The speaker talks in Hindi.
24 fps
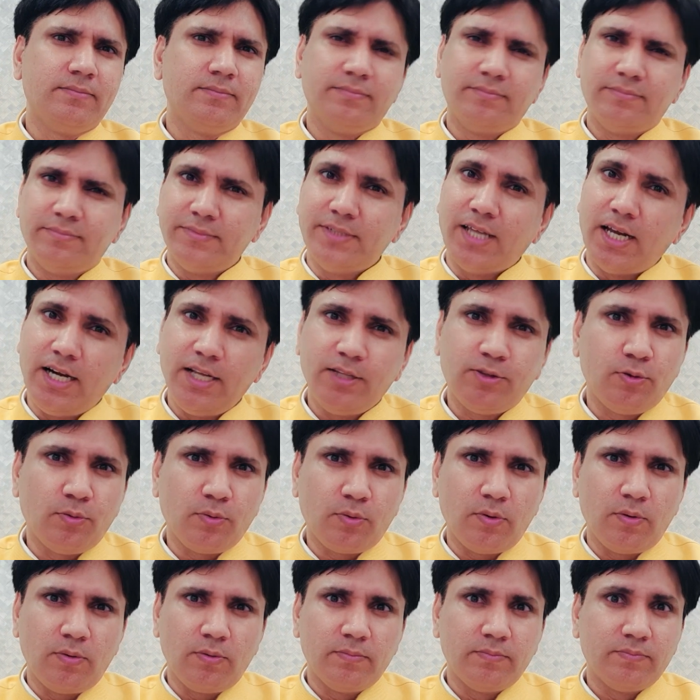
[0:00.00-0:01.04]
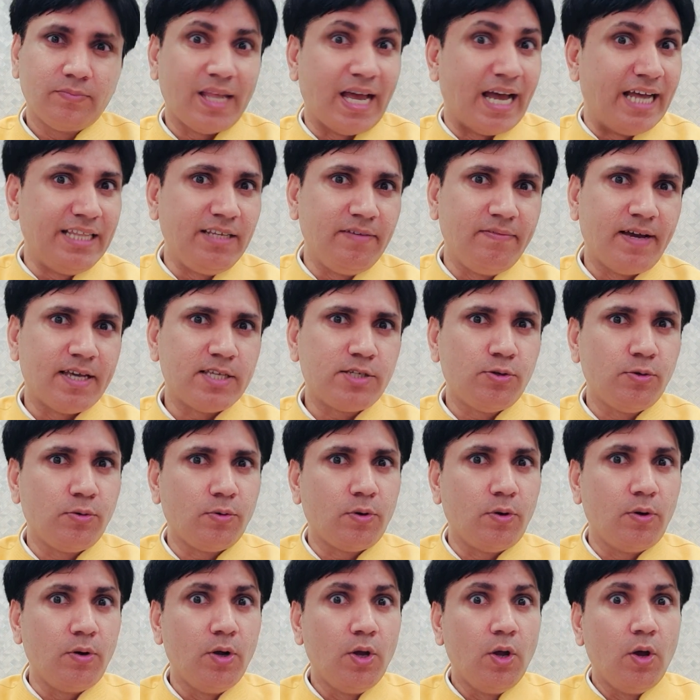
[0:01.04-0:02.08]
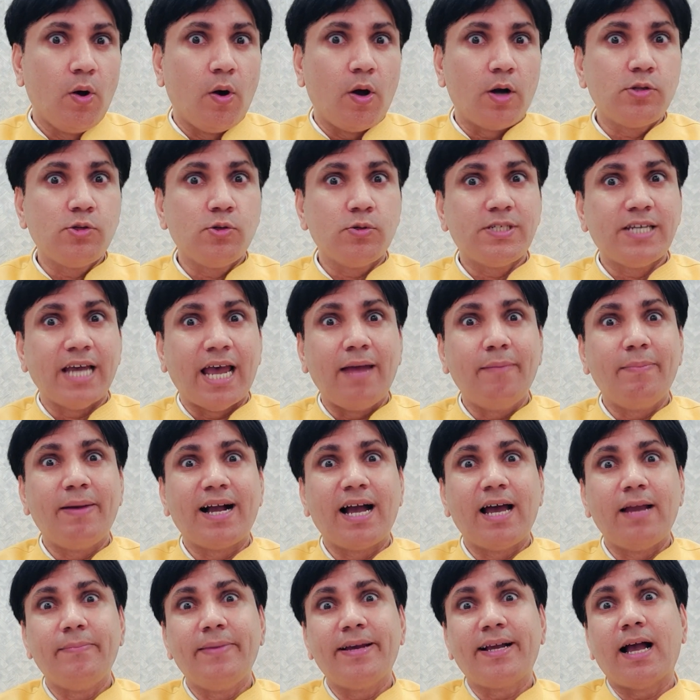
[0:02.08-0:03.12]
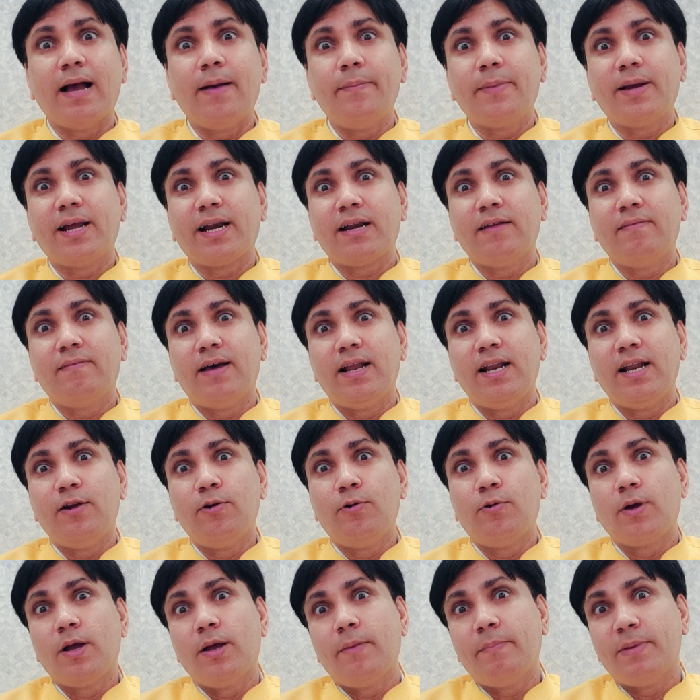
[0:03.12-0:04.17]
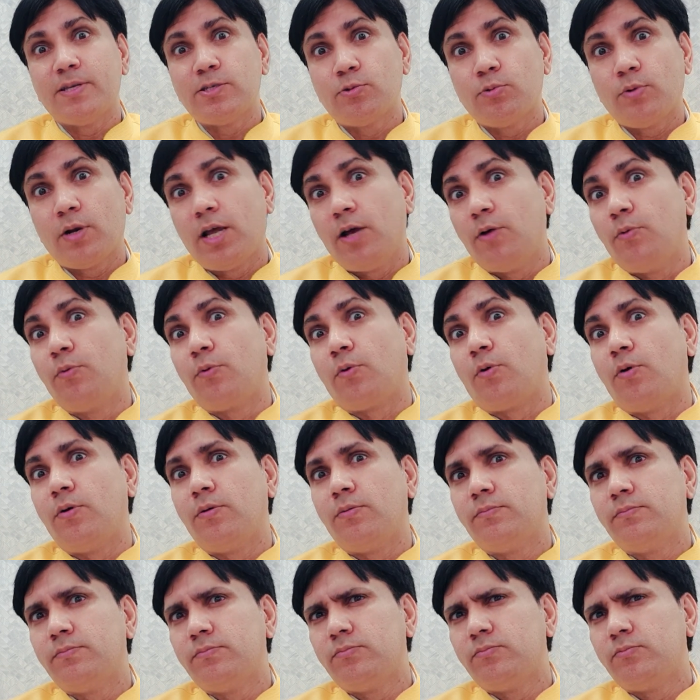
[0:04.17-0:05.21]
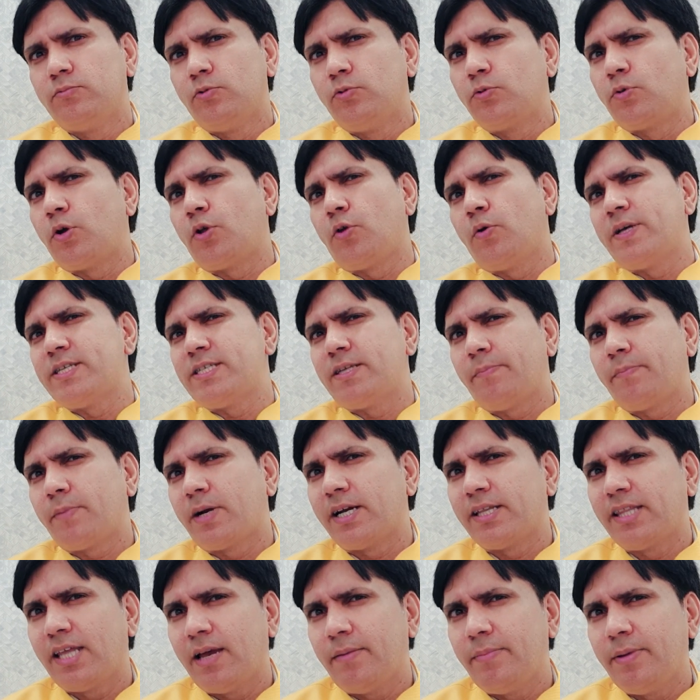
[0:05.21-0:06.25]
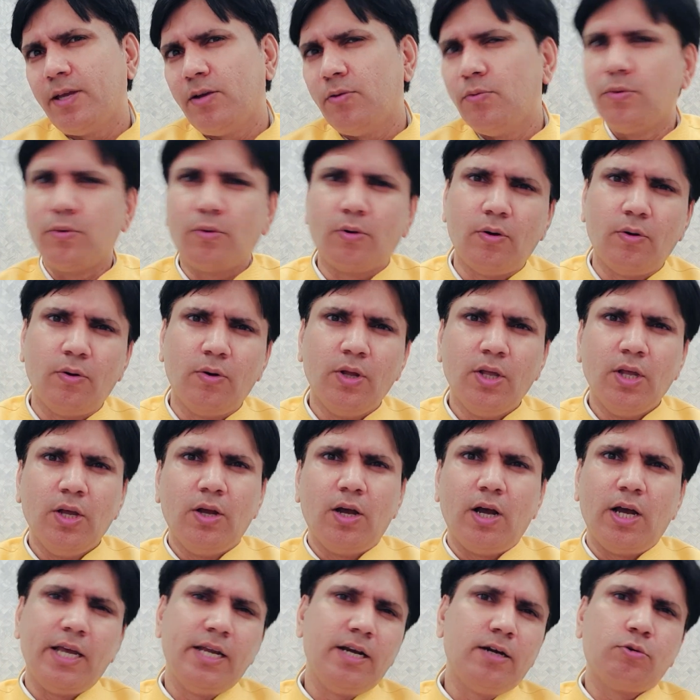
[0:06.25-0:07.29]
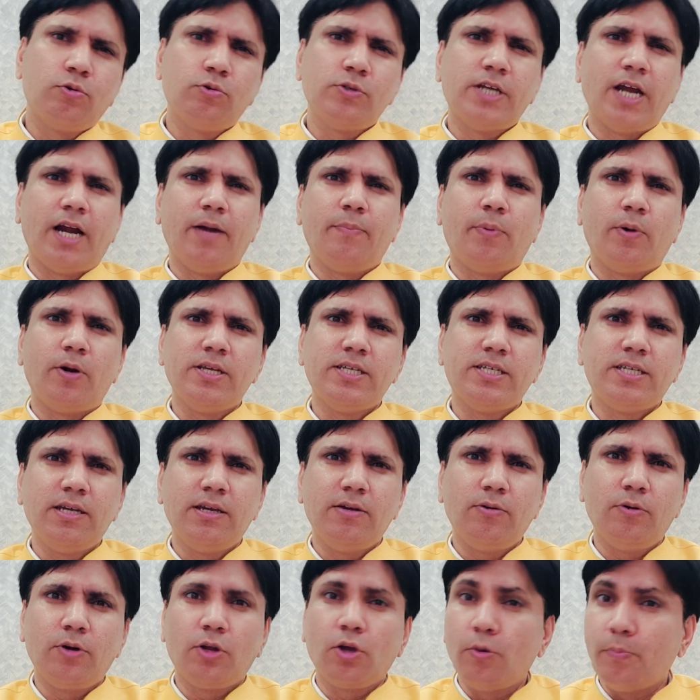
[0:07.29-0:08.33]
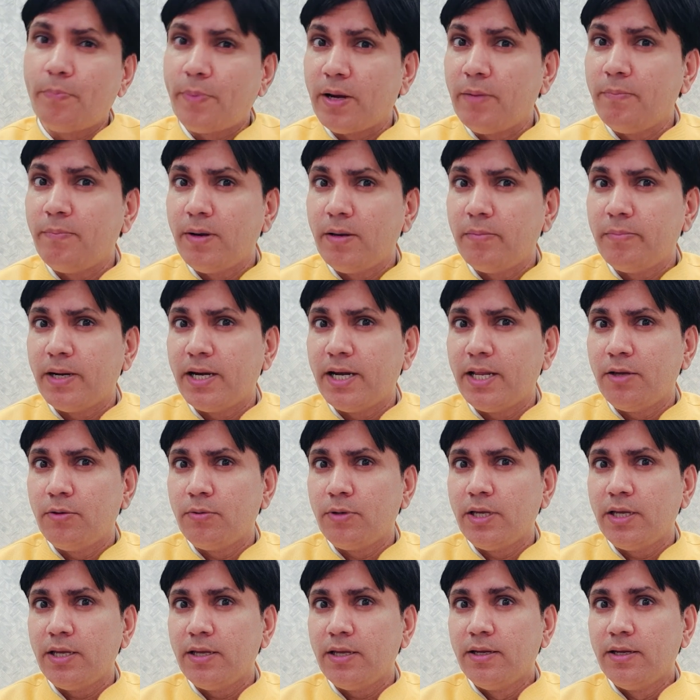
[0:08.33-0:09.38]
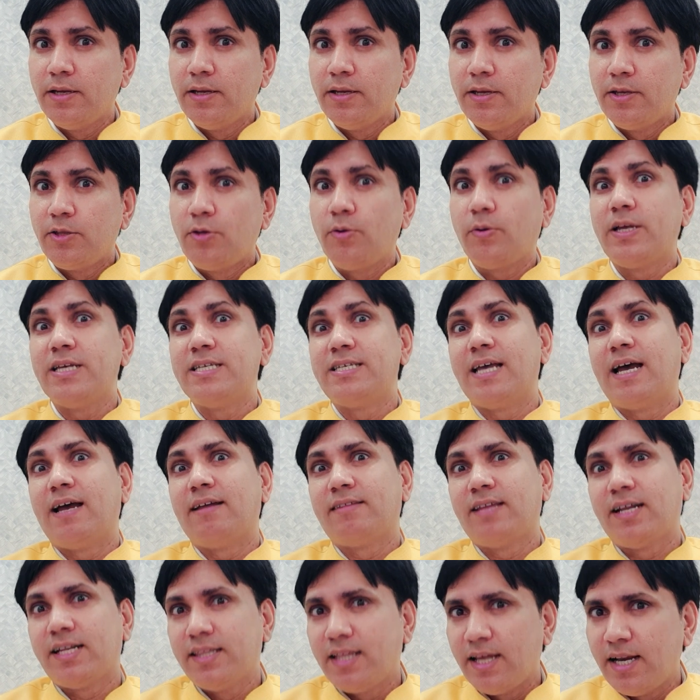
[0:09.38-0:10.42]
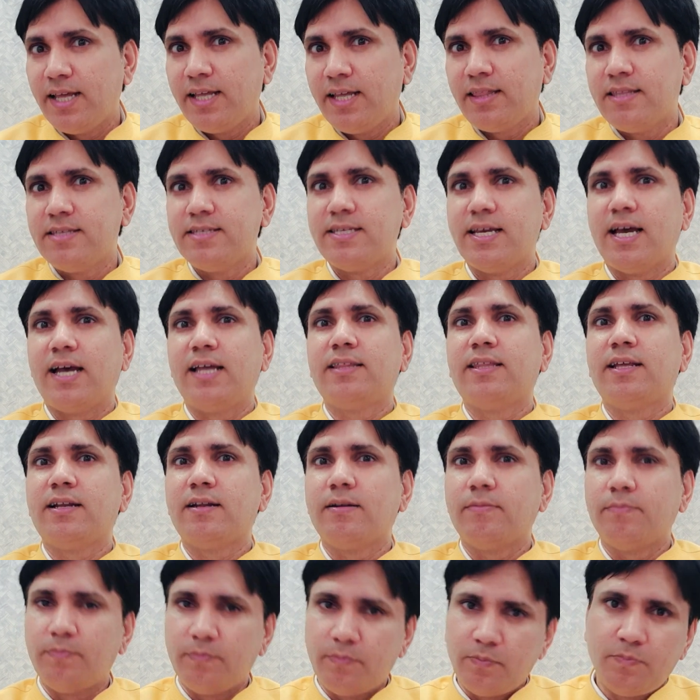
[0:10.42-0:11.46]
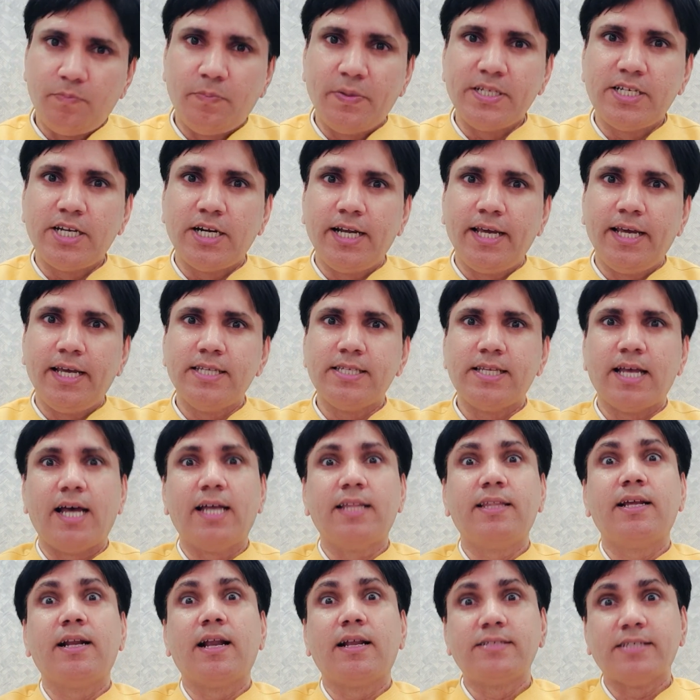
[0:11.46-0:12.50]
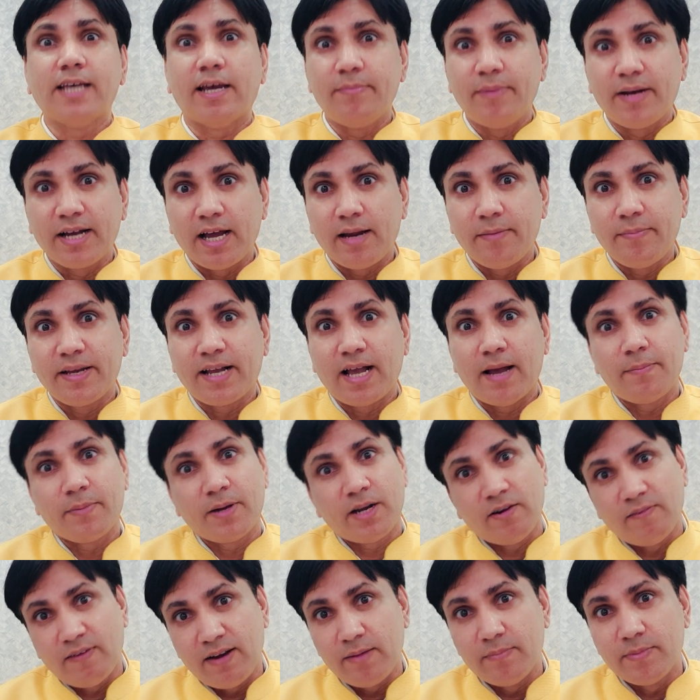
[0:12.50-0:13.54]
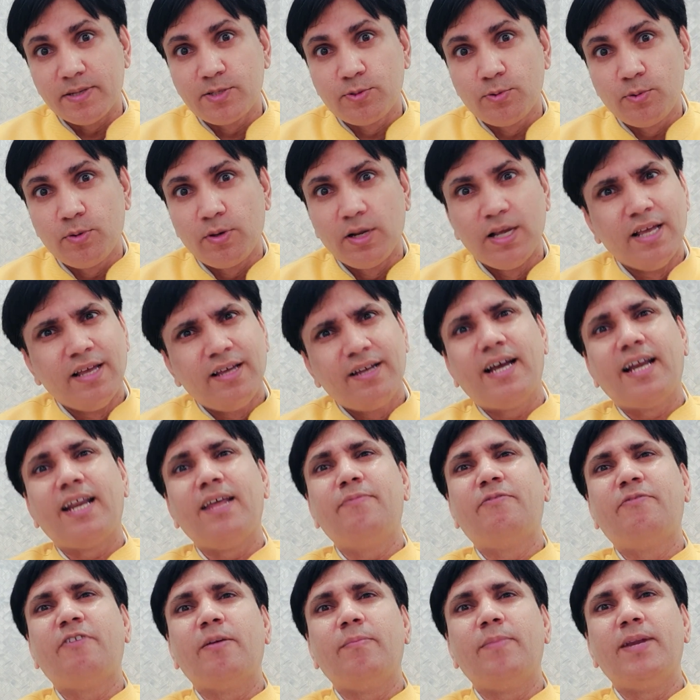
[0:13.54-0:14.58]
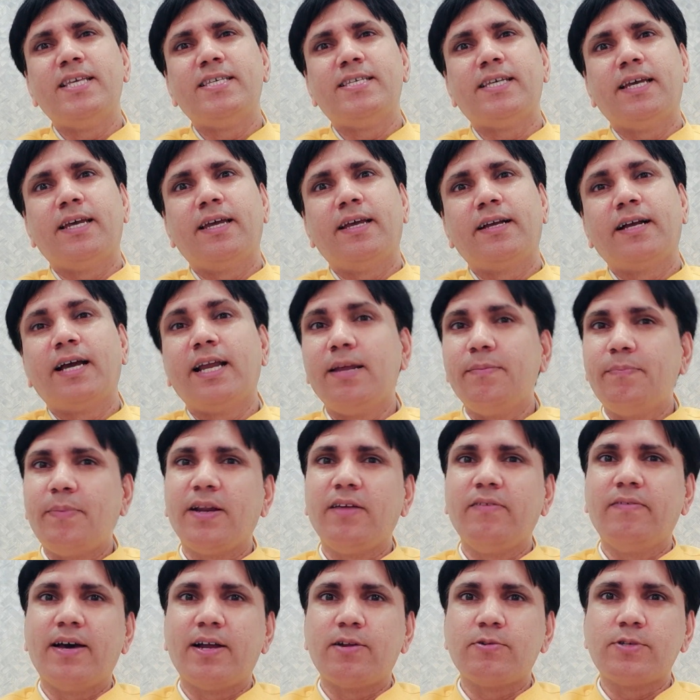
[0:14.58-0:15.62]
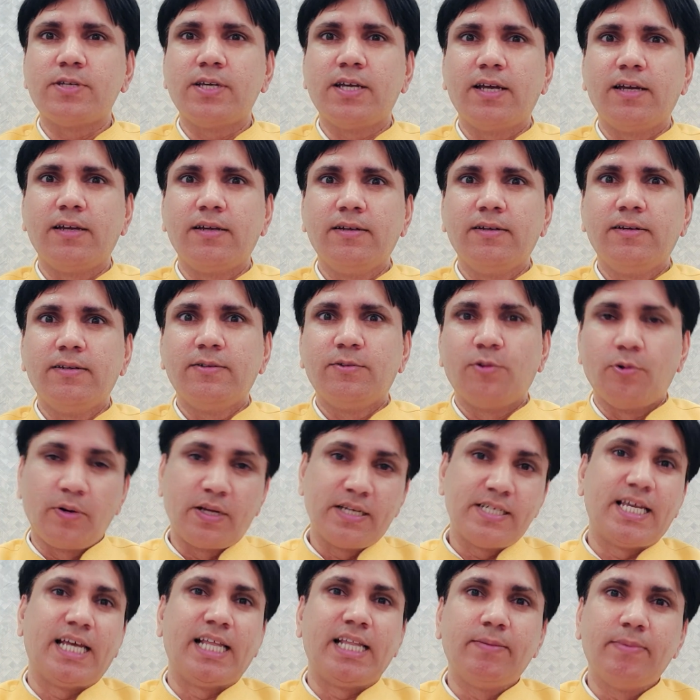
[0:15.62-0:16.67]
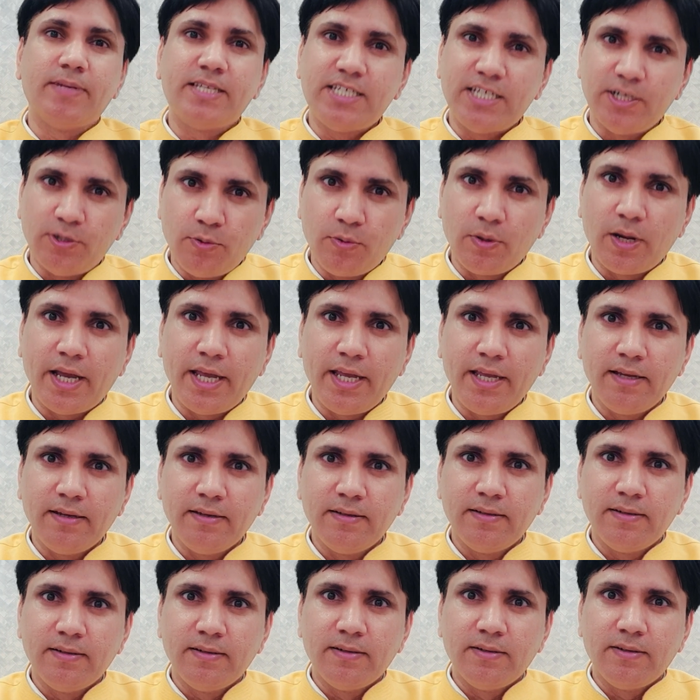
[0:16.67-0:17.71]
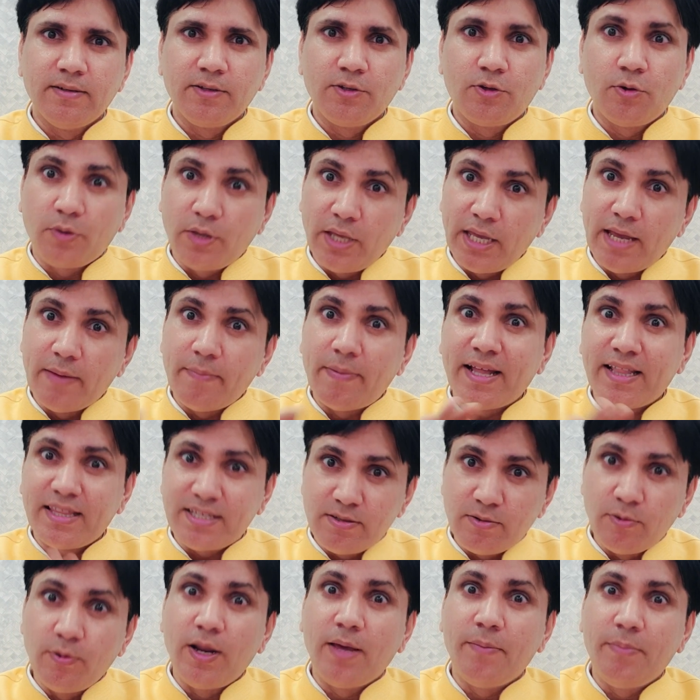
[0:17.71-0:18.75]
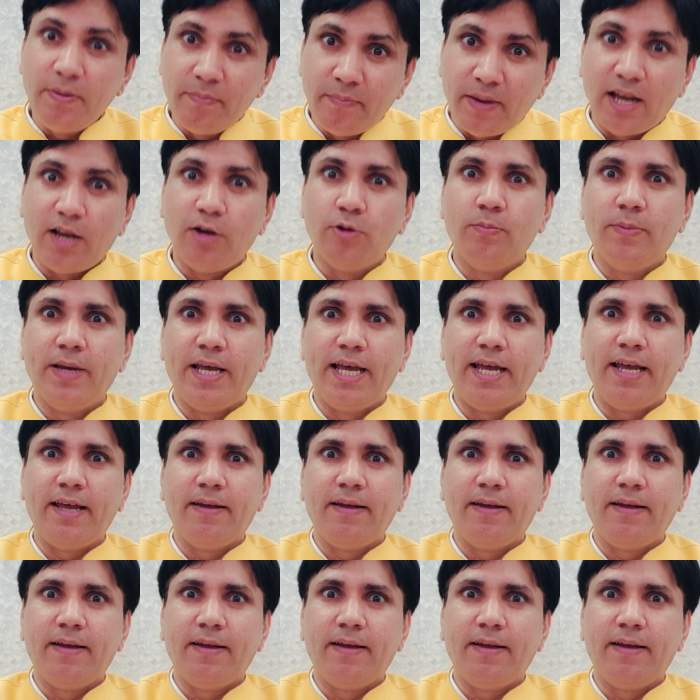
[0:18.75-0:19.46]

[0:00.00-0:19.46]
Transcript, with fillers: दलितों को आदिवासियों को और जो चाय बागान में काम करने वाले लोग हैं मजदूर हैं उनको उनको क्यों एग्जाम कर दिया भाई उनको इन टू चाइल्ड पॉलिसी उनके ऊपर इम्प्लीमेंट नहीं होगी क्योंकि ज़्यादातर दलित ज़्यादातर पिछड़े ज़्यादातर चाय बागान में काम करने वाले मजदूर गरीब फैमिली से हैं गरीब परिवारों से हैं तो उनके ज़्यादा बच्चे होंगे ही क्योंकि ये बात उन्हें भी मालूम है